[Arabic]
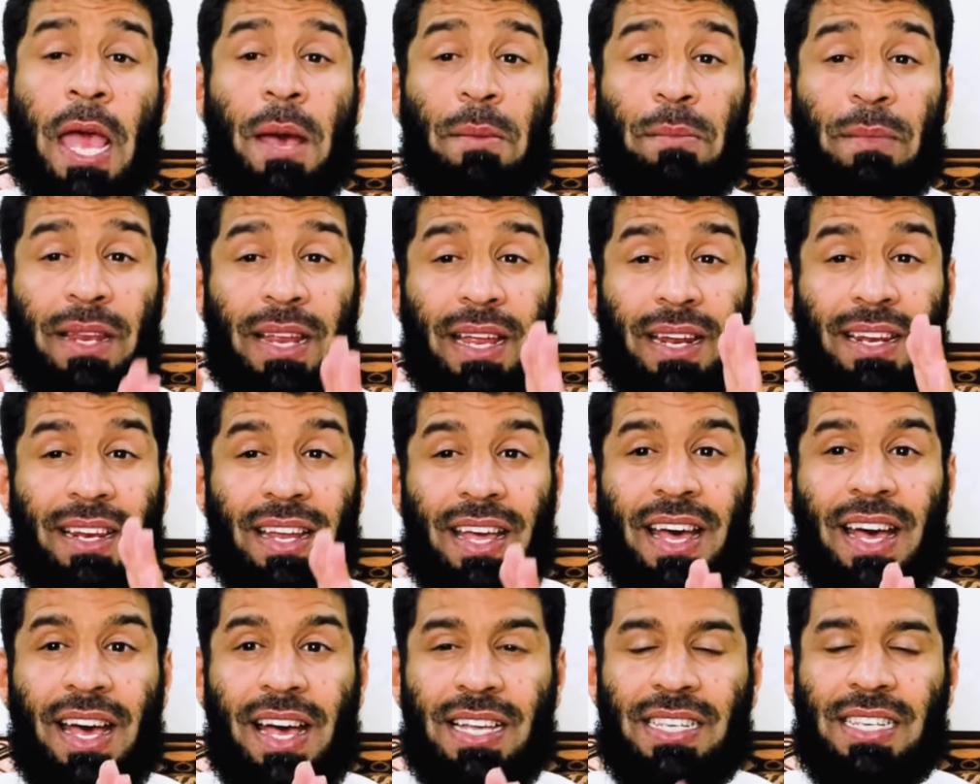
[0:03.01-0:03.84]
من
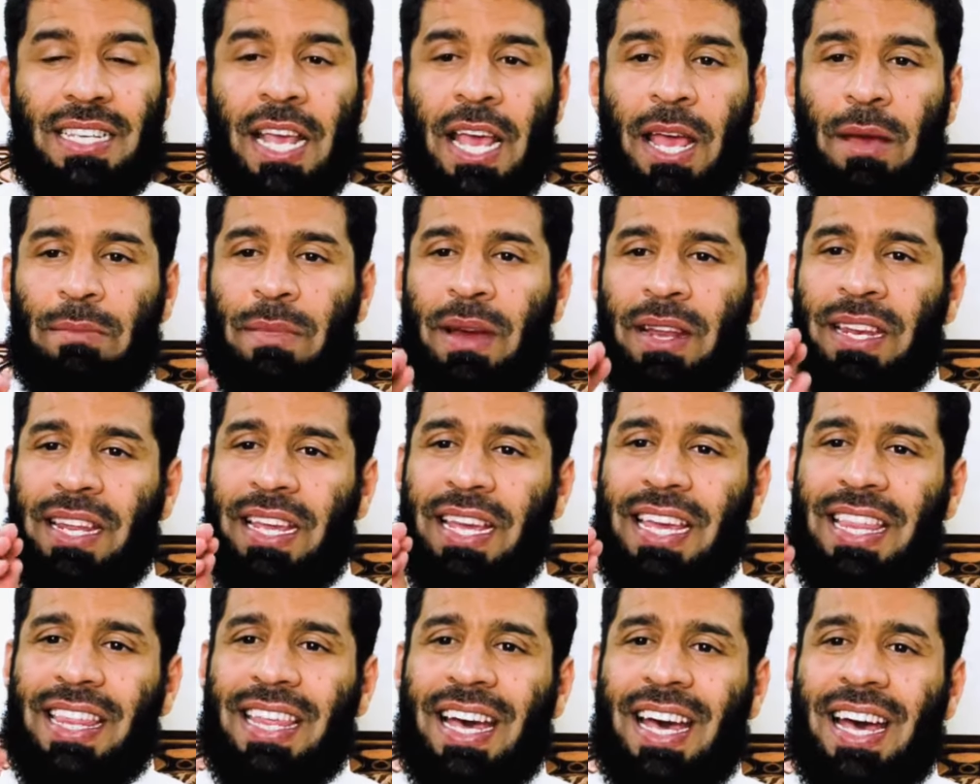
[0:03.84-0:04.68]
الناس من
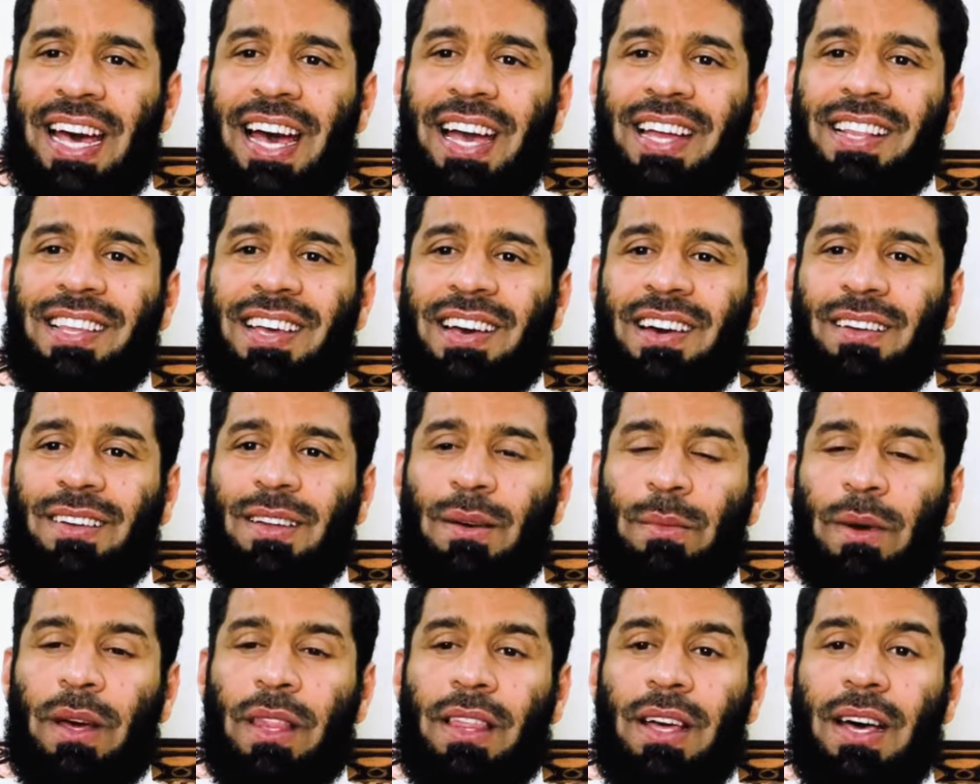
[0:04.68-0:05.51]
إذا أتى
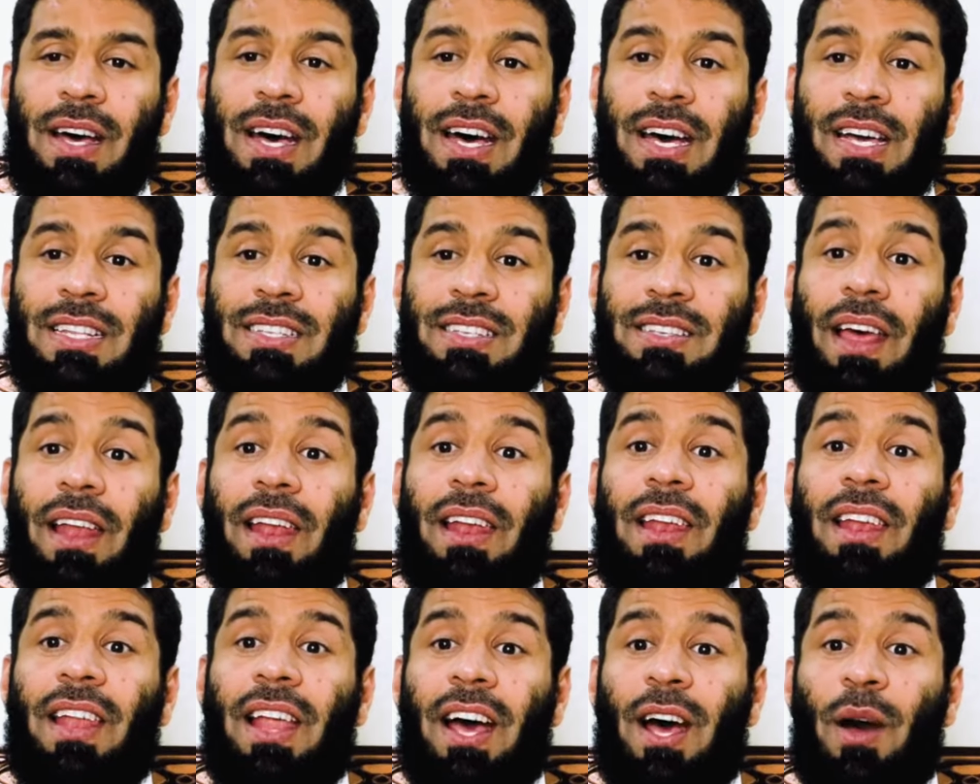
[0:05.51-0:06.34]
رمضان
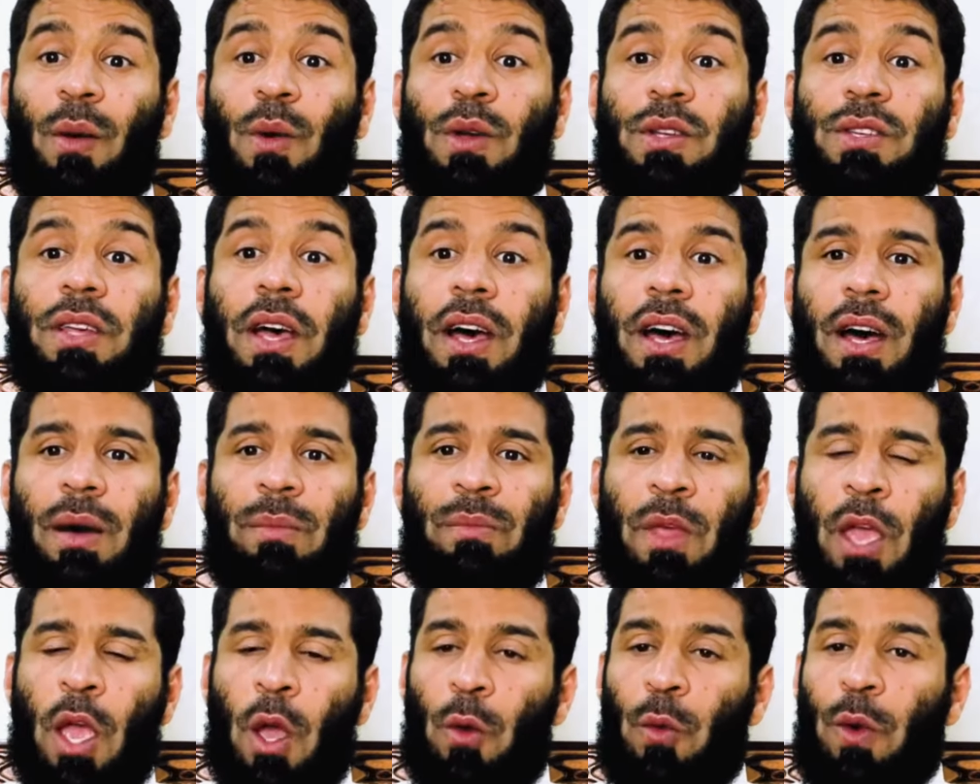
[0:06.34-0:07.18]
صلى وصام
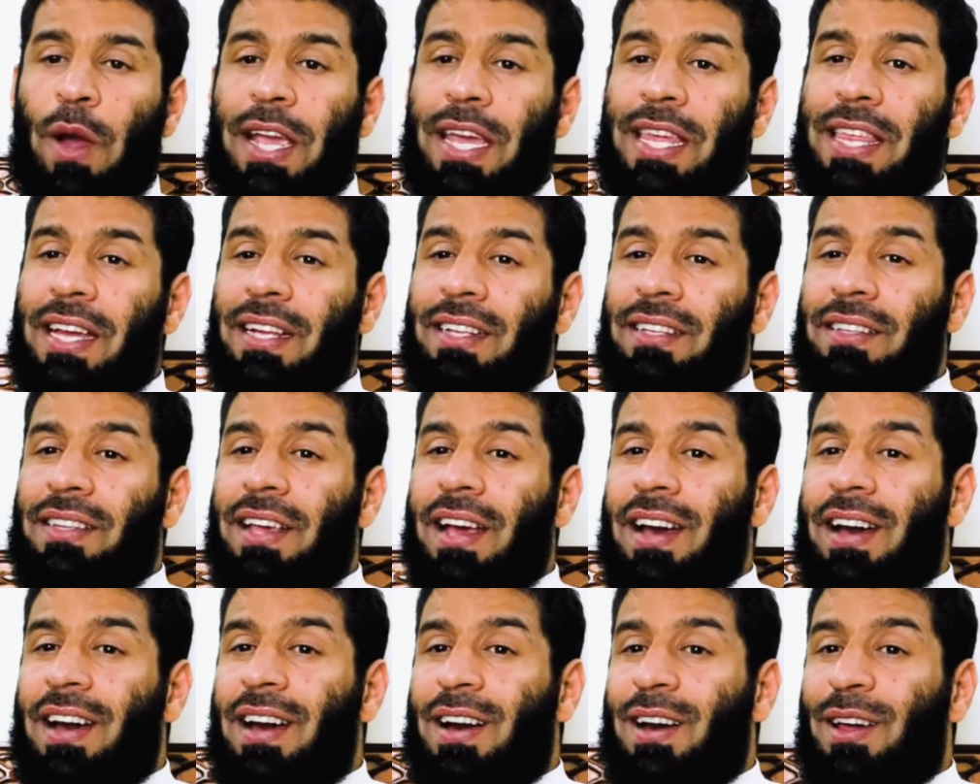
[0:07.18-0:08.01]
وإذا
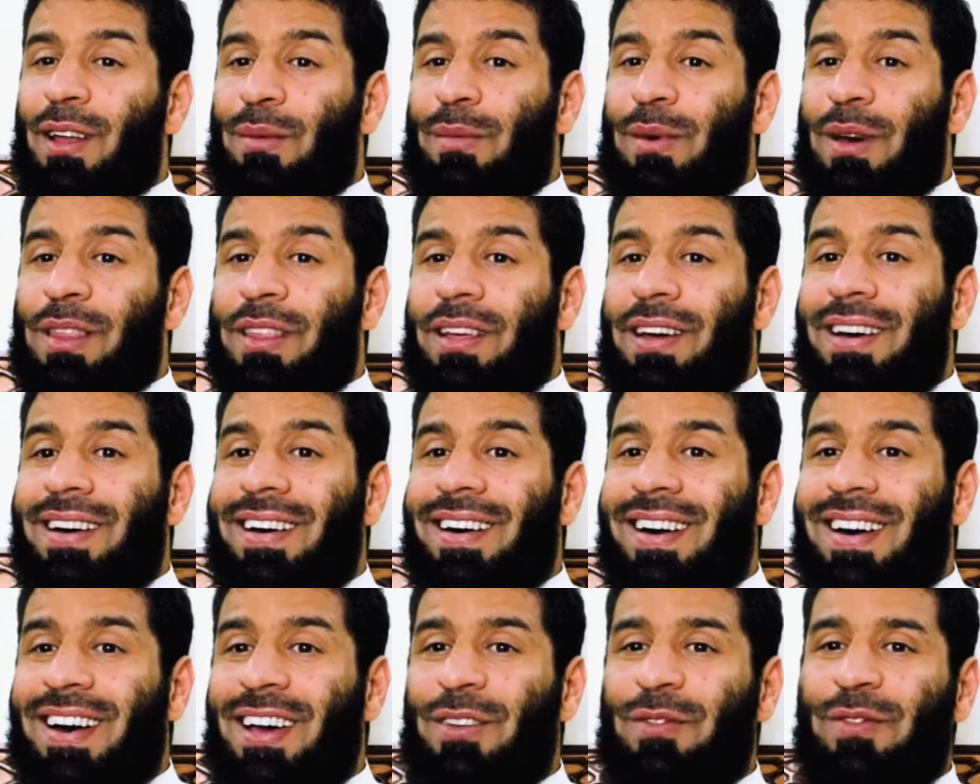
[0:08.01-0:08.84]
انتهى
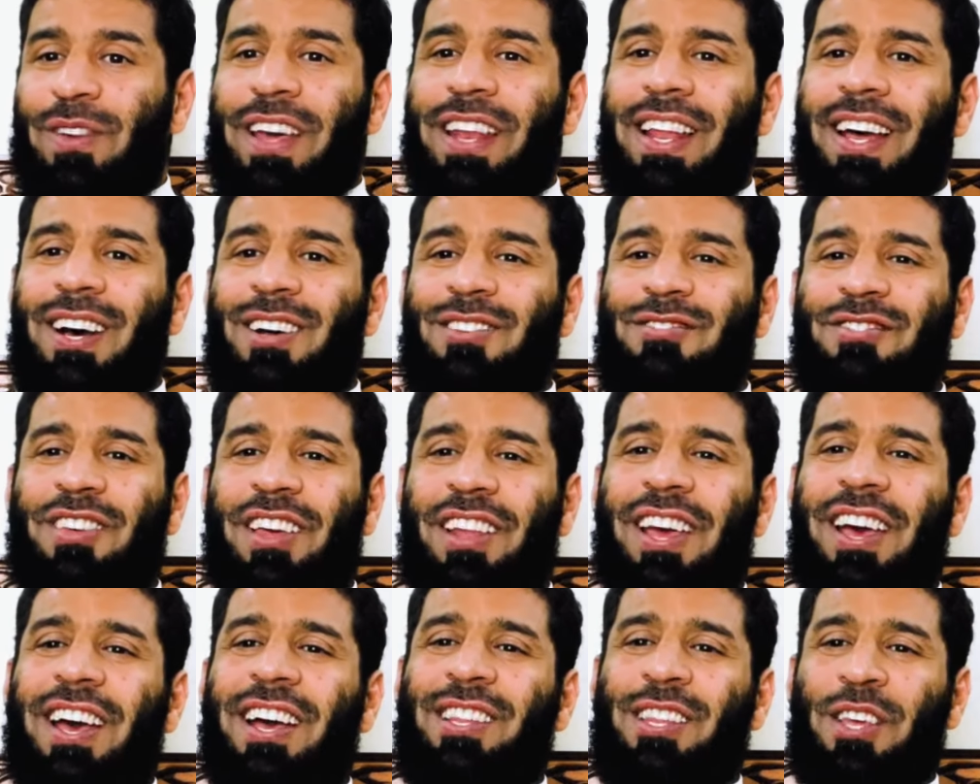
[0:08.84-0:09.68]
رمضان فلا
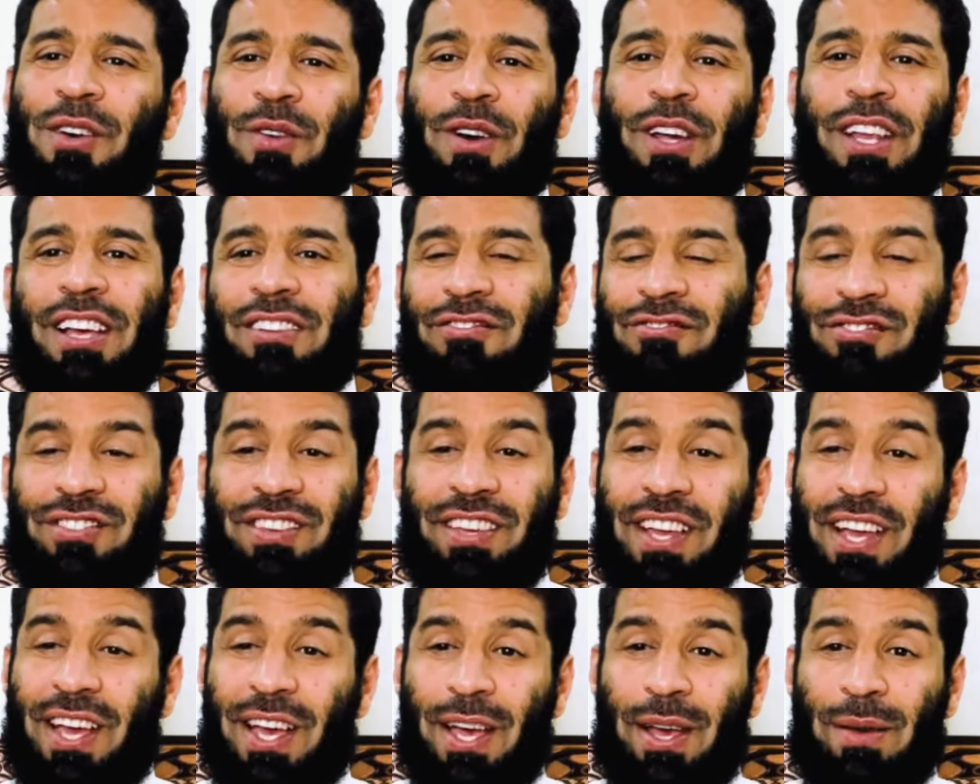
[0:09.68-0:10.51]
صلاة ولا
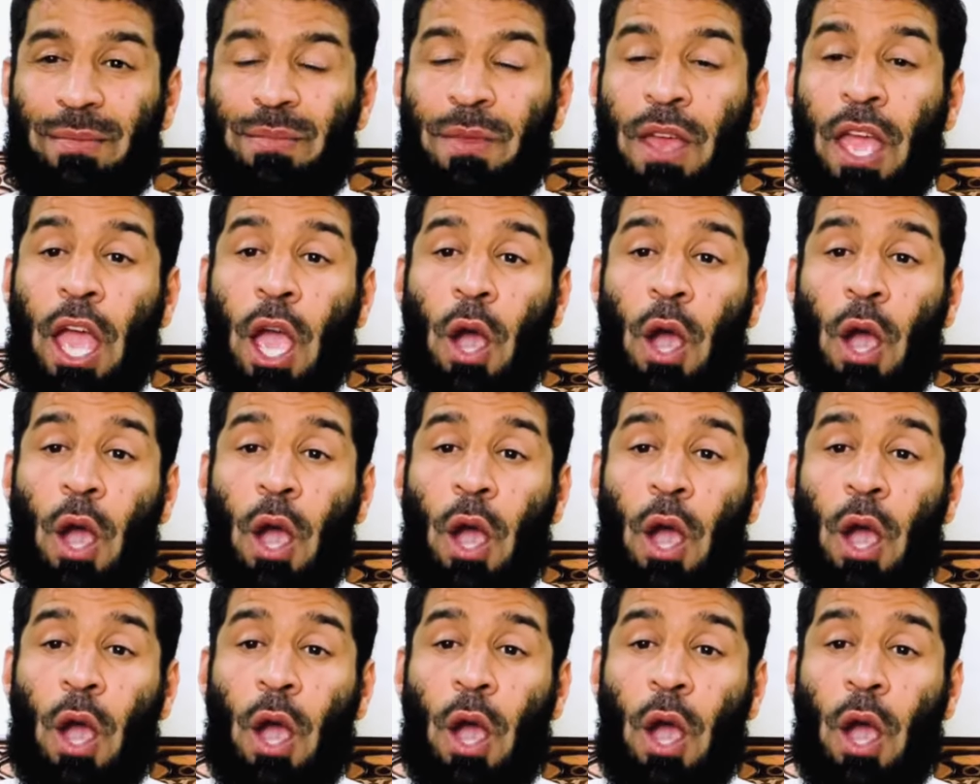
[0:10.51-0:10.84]
صيام